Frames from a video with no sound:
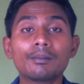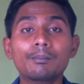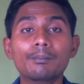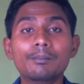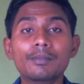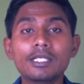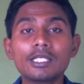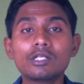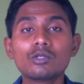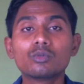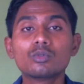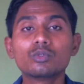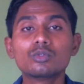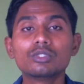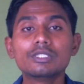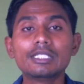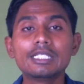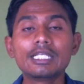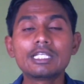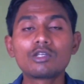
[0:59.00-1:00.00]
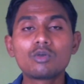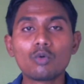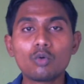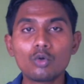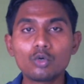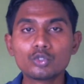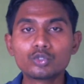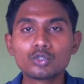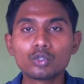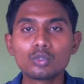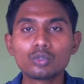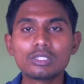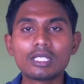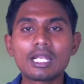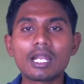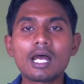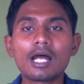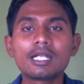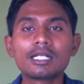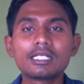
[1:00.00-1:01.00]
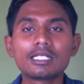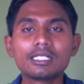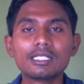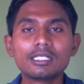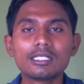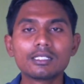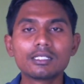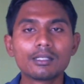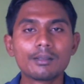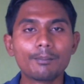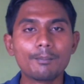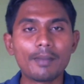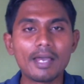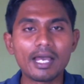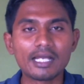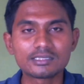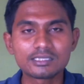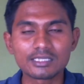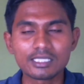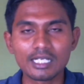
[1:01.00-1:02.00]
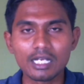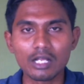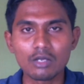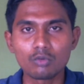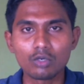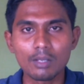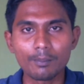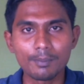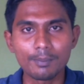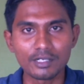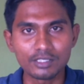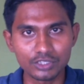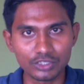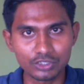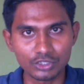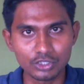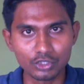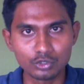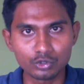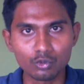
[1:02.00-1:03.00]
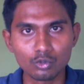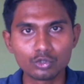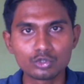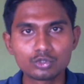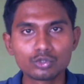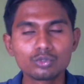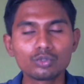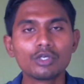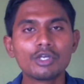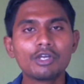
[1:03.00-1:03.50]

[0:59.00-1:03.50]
మీరు ఈ కోడ్తో ఎలాంటి బ్యాచెస్ అయినా కూడా పర్చేస్ చేసుకోవచ్చు